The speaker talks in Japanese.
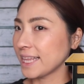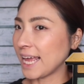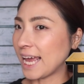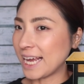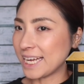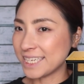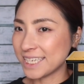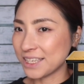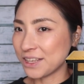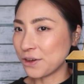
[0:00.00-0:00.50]

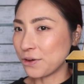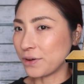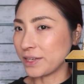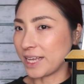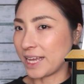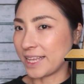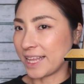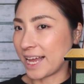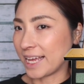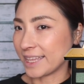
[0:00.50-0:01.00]
アイシャドウは
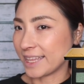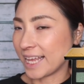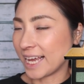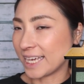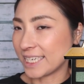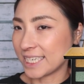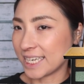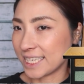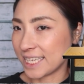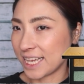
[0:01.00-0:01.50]
ね
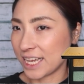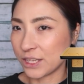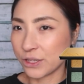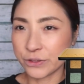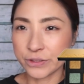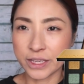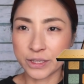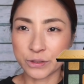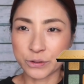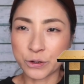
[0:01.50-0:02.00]

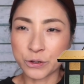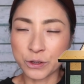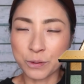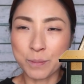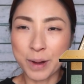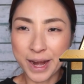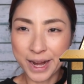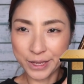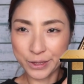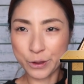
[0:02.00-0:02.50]
ナターシャ・デノーナのこの
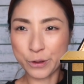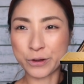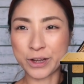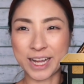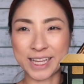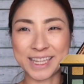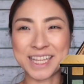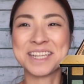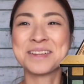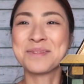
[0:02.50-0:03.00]
パレットを
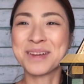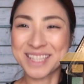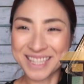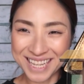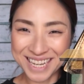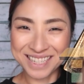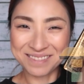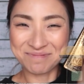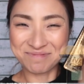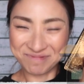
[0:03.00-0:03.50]
買ってしまっ
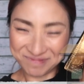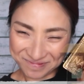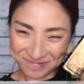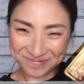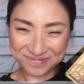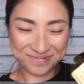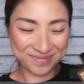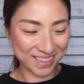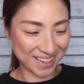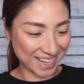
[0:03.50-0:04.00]
た。
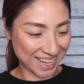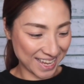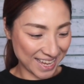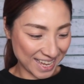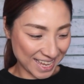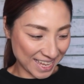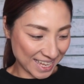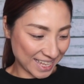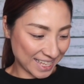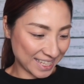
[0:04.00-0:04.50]

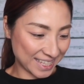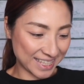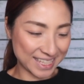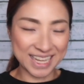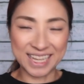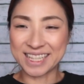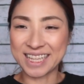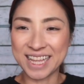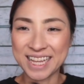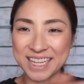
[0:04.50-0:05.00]

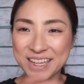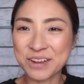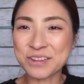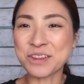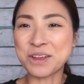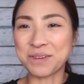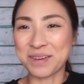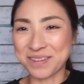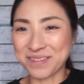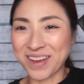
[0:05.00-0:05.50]
使っていこう
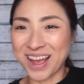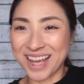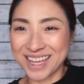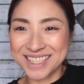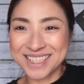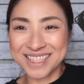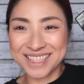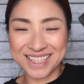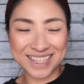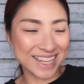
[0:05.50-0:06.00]
と思い
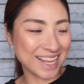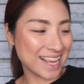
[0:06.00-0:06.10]
ます。